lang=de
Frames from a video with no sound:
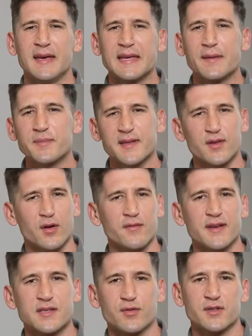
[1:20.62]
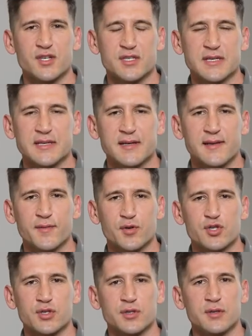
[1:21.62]
Gibt es irgendwelche Unterschiede
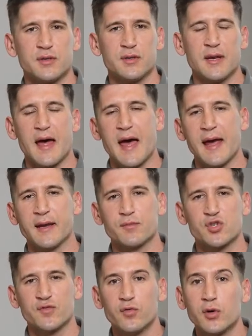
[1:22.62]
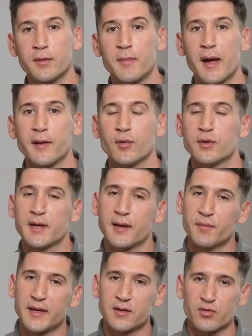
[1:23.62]
zwischen einem schwulen Mann und
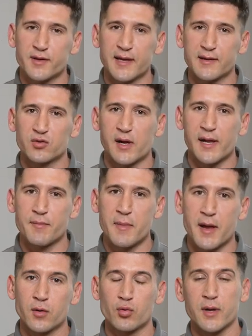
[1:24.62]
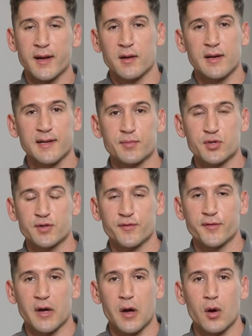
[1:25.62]
einem heterosexuellen Mann oder einer lesbischen
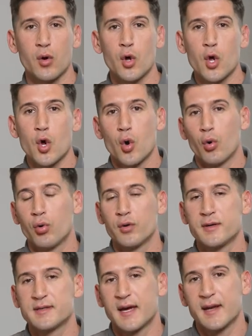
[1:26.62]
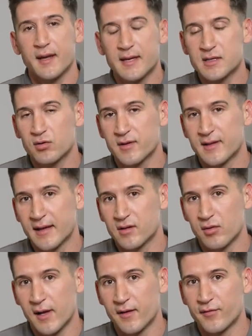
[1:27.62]
Frau und einer
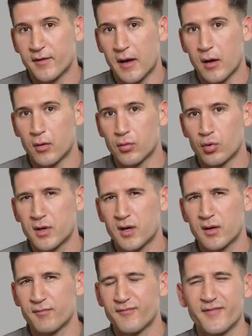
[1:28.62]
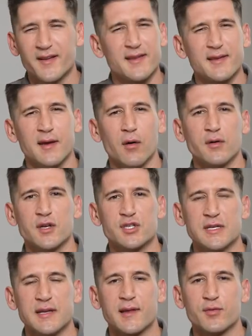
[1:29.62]
heterosexuellen Frau? Oder was ist der
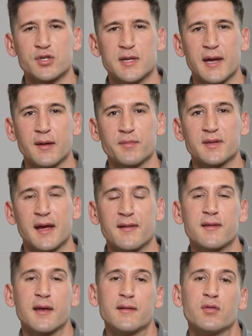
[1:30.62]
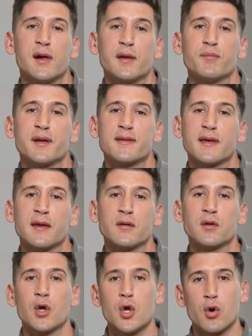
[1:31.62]
Unterschied zwischen einem transsexuellen
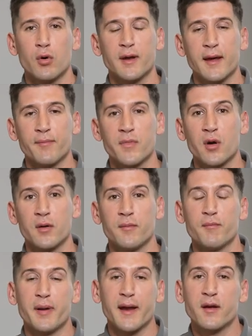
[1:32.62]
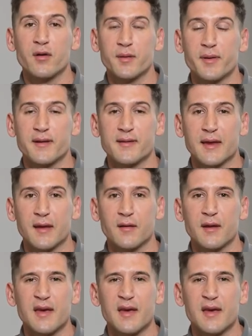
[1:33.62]
Patient und einem non-binary Patient?